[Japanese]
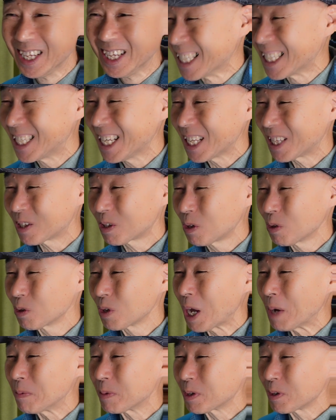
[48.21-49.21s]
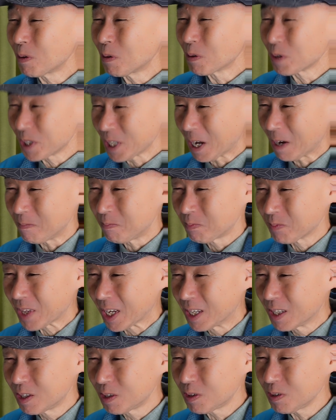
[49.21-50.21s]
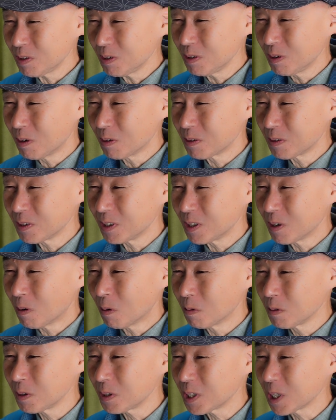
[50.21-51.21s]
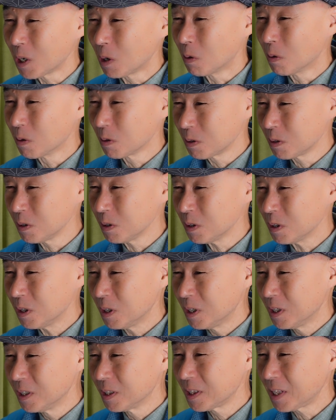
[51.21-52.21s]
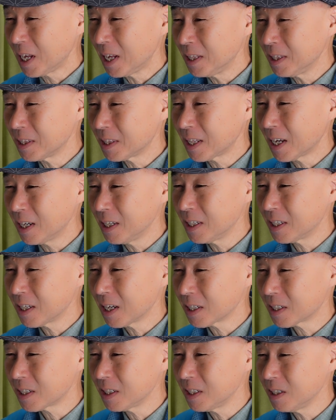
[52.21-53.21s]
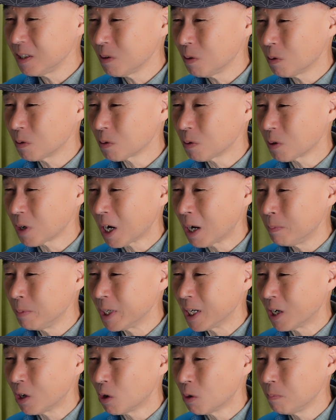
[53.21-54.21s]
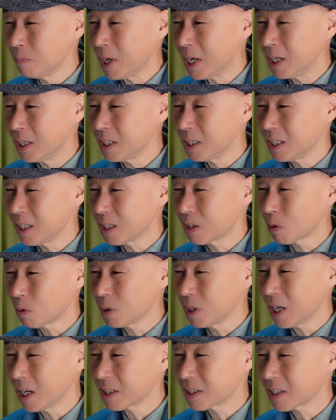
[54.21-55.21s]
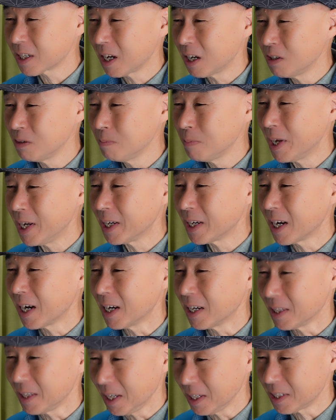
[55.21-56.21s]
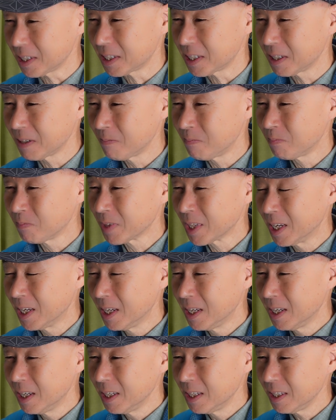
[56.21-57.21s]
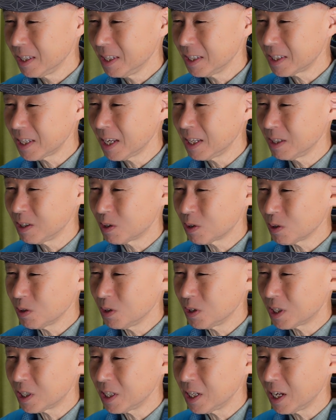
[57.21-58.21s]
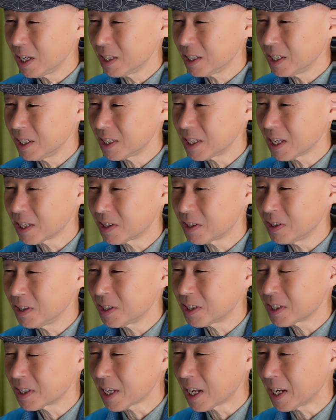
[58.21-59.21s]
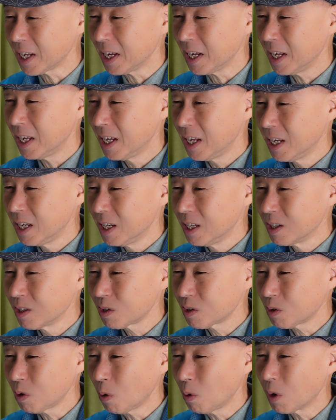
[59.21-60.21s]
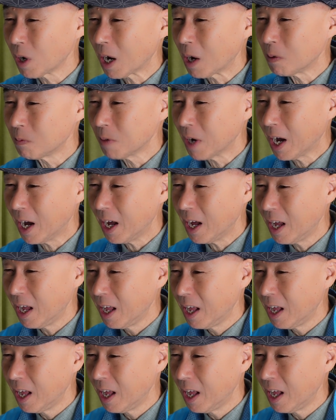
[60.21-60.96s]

ゼットダブリューオー 社、中国に本社を置く天体写真用のカメラをメインに取り扱うメーカーです。にせんじゅういちねんに設立され、スローガンは